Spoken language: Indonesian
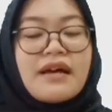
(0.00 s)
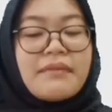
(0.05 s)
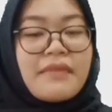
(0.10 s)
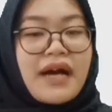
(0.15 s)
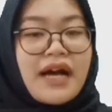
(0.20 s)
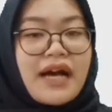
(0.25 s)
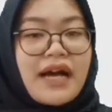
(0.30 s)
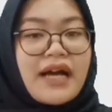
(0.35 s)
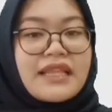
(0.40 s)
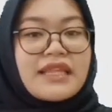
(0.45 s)

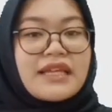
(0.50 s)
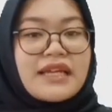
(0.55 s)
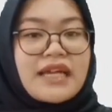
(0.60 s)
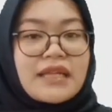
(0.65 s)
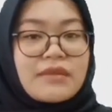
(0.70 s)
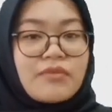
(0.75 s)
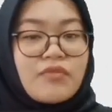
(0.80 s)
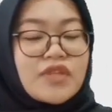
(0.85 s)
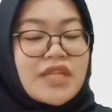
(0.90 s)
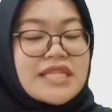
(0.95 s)
maka
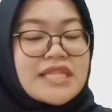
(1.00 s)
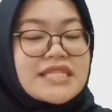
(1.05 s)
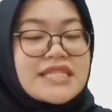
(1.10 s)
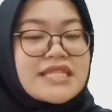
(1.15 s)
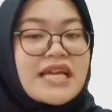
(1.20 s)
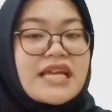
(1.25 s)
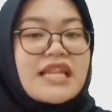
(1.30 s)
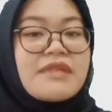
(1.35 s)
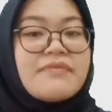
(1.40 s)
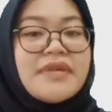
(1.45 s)
tingkat
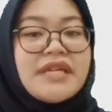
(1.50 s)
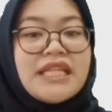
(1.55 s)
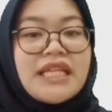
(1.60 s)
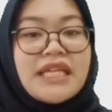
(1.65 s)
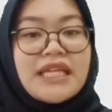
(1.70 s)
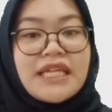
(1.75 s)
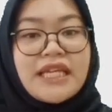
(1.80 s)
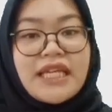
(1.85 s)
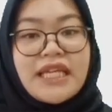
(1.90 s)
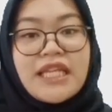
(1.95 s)
mutasinya lebih
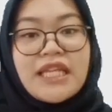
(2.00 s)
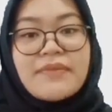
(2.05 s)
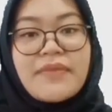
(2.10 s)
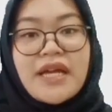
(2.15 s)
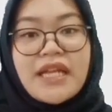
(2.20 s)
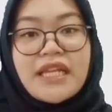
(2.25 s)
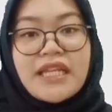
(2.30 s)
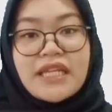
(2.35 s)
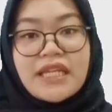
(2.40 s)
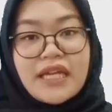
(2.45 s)
tinggi
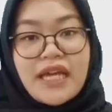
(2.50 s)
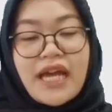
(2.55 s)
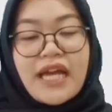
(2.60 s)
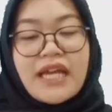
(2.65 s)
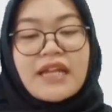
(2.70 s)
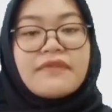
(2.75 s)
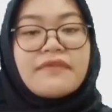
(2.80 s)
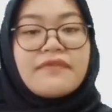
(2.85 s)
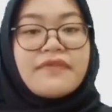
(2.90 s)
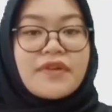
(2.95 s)

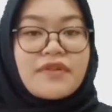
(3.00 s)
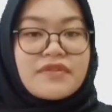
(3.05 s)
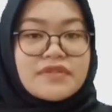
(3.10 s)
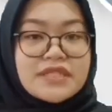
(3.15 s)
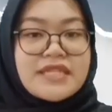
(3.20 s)
dibandingkan virus